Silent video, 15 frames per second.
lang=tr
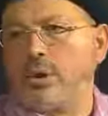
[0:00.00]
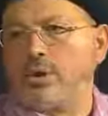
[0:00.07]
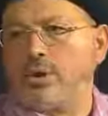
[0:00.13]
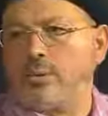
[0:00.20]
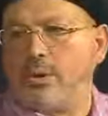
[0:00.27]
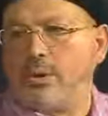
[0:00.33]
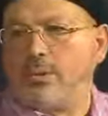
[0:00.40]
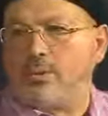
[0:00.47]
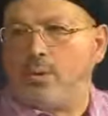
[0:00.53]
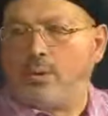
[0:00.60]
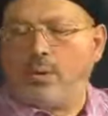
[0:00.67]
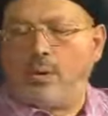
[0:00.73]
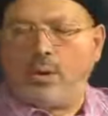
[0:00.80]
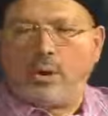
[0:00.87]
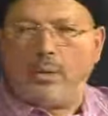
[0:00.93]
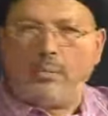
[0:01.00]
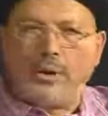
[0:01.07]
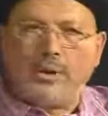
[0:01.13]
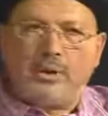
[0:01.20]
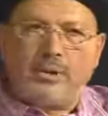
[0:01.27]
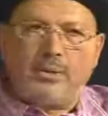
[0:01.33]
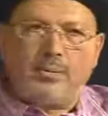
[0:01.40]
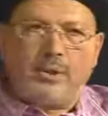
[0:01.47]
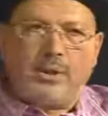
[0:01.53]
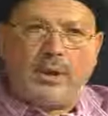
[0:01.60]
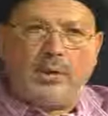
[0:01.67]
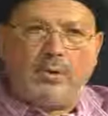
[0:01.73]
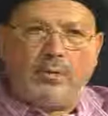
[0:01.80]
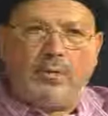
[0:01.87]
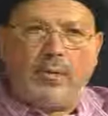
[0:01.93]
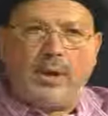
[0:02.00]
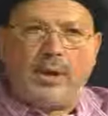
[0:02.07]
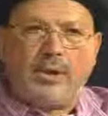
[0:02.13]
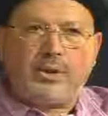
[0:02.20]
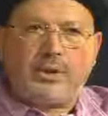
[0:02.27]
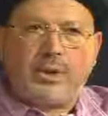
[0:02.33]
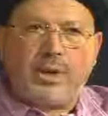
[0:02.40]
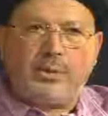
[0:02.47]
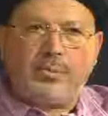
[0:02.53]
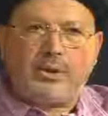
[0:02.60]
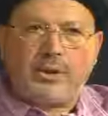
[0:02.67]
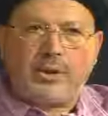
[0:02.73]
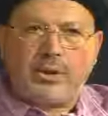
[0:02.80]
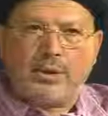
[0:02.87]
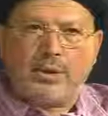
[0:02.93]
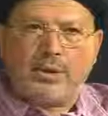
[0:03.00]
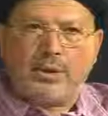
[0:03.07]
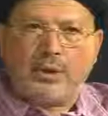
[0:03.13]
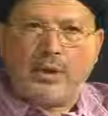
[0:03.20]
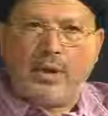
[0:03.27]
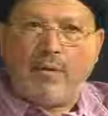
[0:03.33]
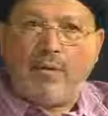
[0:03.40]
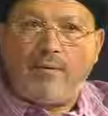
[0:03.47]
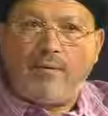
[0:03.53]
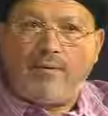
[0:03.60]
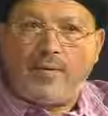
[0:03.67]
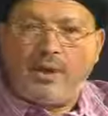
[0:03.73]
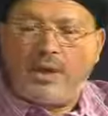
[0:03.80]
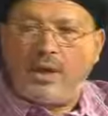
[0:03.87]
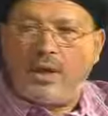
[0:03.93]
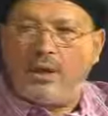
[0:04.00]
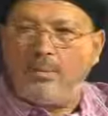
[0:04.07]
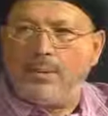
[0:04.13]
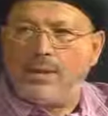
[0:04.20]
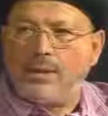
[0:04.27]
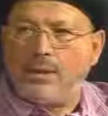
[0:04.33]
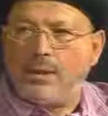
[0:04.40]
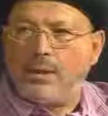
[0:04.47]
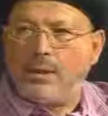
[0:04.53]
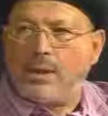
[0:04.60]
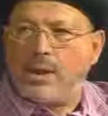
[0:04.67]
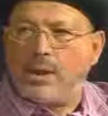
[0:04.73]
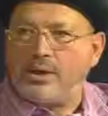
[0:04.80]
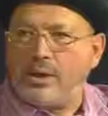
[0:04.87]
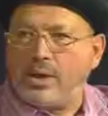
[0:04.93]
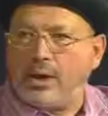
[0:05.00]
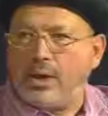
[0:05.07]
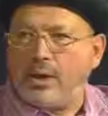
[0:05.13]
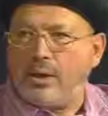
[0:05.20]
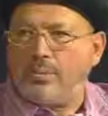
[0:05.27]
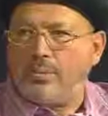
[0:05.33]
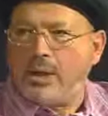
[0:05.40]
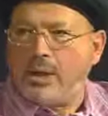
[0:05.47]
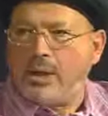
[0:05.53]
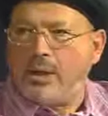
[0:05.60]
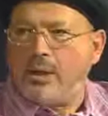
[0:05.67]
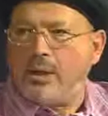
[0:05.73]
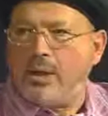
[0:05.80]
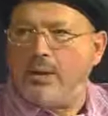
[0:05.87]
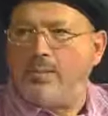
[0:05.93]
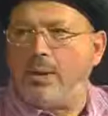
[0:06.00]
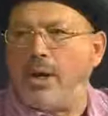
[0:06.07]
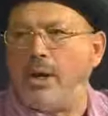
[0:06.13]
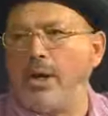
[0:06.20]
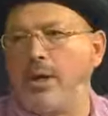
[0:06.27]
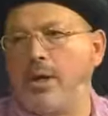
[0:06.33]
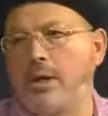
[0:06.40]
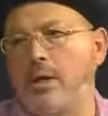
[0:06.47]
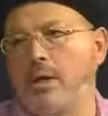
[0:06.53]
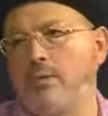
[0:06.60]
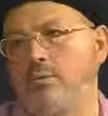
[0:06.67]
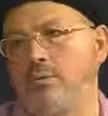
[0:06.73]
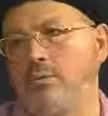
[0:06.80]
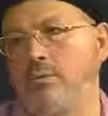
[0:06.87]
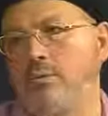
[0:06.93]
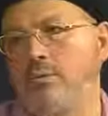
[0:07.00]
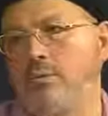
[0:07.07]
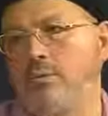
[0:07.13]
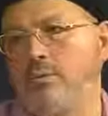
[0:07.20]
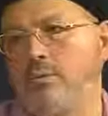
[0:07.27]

Şimdi bu programda siz bize lütfen açıklar mısınız? Teveffi kelimesi gerçek anlamda ne manaya geliyor?